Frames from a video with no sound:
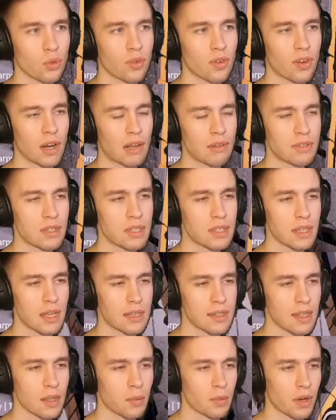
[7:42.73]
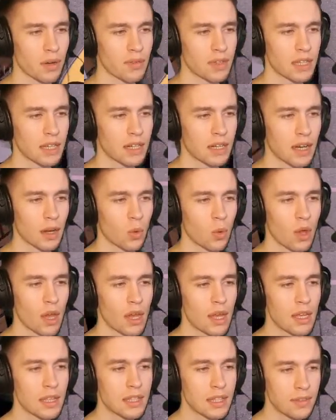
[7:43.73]
что, в рафте сказал про Викихау?
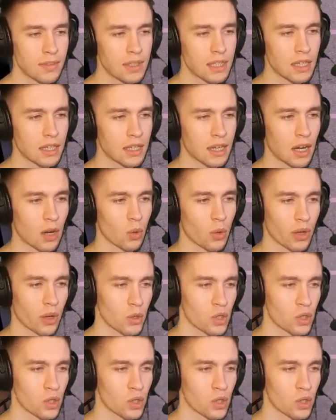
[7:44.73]
Не Викихау,